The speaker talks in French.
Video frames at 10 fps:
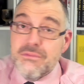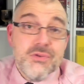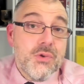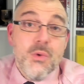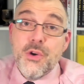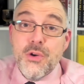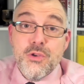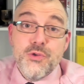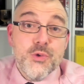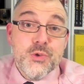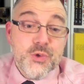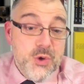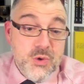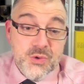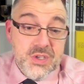disons que le dieu
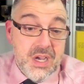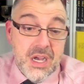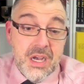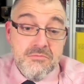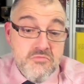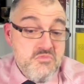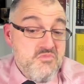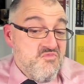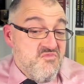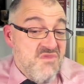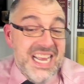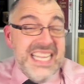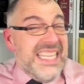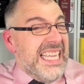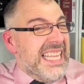Zeus a
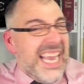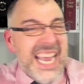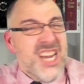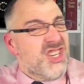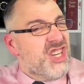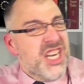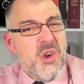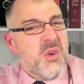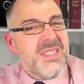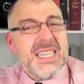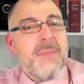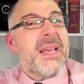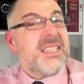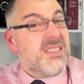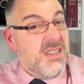été très généreux de sa
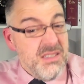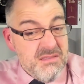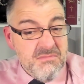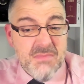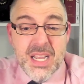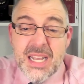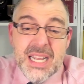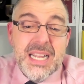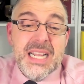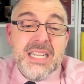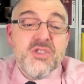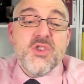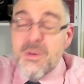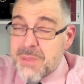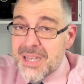personne.
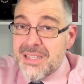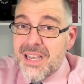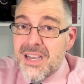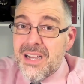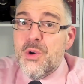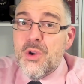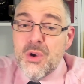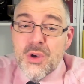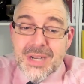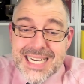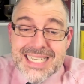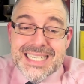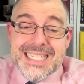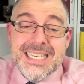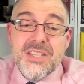Cependant, le
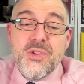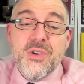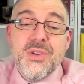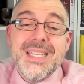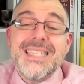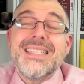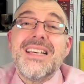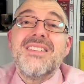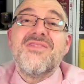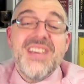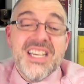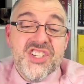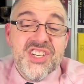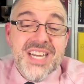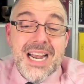récit de naissance
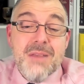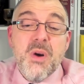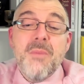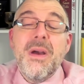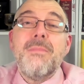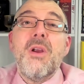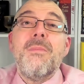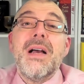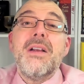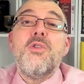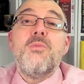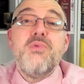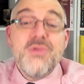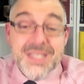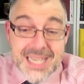virginale probablement le
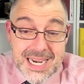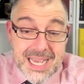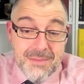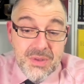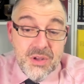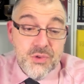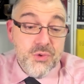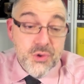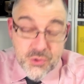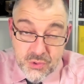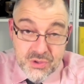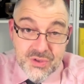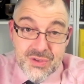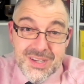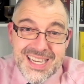plus célèbre de
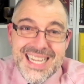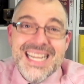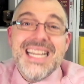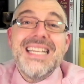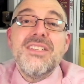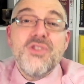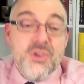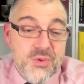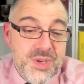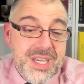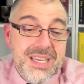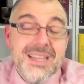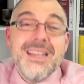tous est celui